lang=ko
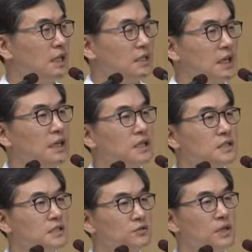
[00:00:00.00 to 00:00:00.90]
아,
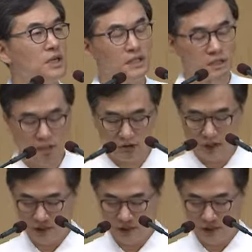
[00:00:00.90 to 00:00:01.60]
달라스 윌라드라고